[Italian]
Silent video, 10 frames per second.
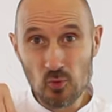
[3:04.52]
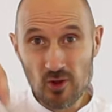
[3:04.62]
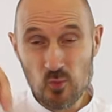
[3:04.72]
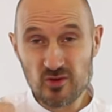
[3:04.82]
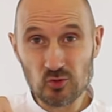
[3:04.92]

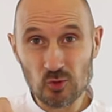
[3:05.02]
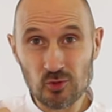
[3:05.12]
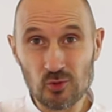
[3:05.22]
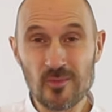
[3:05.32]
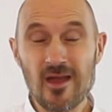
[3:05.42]
pure qui
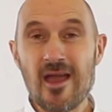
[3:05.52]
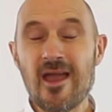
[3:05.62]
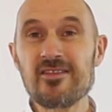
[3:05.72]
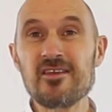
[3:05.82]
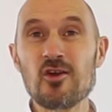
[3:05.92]
sotto.
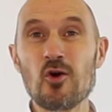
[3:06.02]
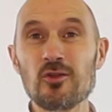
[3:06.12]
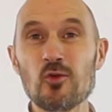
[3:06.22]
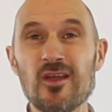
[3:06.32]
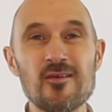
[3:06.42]
E ti
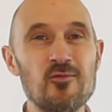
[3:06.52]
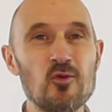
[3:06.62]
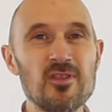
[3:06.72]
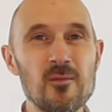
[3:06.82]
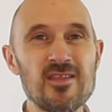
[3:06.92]
ricordo che è
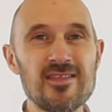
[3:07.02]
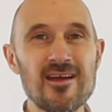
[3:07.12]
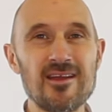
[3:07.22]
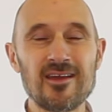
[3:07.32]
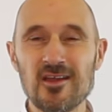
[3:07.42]

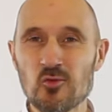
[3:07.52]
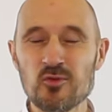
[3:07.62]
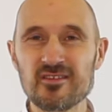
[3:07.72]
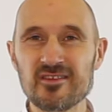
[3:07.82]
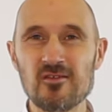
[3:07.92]
fondamentale che tu
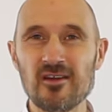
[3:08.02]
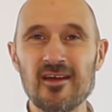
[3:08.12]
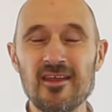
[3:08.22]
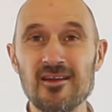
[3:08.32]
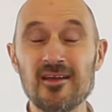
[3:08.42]
ti iscrivi al
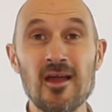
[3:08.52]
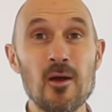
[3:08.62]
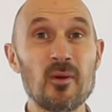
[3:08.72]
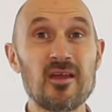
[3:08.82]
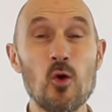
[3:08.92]
canale
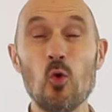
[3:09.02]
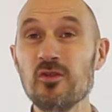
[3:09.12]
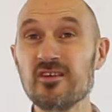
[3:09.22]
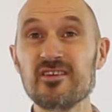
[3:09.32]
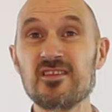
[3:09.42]
perché
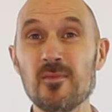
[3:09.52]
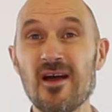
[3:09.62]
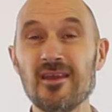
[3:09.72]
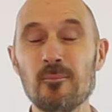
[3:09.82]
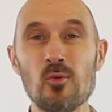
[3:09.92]
ogni
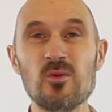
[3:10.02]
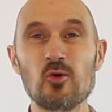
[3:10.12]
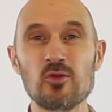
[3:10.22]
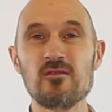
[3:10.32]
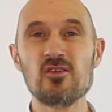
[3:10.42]
settimana
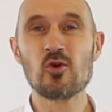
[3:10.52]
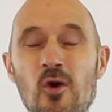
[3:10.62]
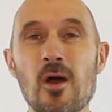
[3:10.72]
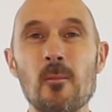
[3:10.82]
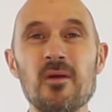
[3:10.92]
pubblico dei
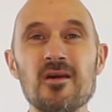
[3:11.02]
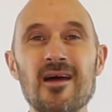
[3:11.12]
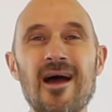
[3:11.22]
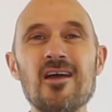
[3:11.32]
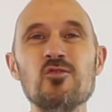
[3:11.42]
video
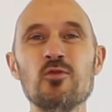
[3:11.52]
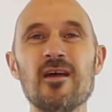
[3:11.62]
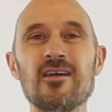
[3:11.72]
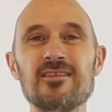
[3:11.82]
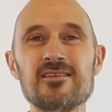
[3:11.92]
per
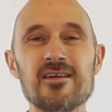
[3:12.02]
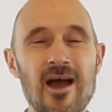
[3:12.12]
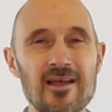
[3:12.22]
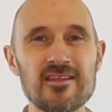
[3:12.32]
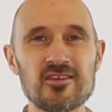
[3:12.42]
aiutarti
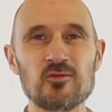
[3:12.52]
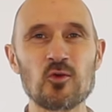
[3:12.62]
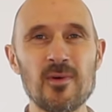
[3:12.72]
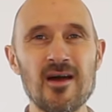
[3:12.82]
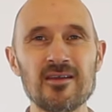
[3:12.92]
a
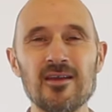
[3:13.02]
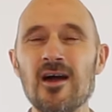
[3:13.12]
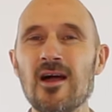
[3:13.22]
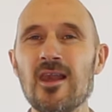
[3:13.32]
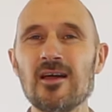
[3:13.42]
trasformare
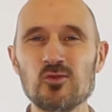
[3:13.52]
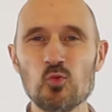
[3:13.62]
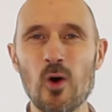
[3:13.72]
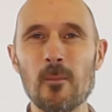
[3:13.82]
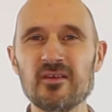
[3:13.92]
la
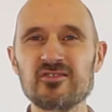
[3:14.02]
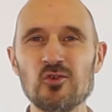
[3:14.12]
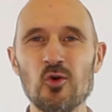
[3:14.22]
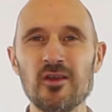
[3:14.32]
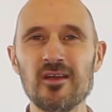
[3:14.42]
tua
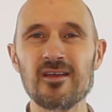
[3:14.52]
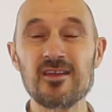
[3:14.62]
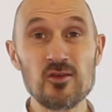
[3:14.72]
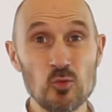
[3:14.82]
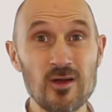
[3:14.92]
passione
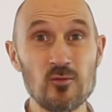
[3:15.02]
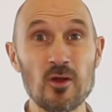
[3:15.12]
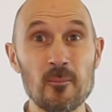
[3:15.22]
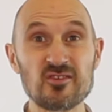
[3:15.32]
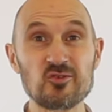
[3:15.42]
in un
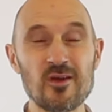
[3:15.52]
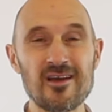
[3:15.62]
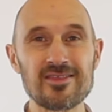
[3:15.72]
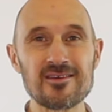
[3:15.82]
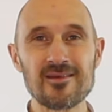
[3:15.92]
lavoro
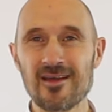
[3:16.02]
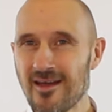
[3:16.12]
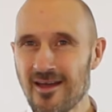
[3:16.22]
appassionante.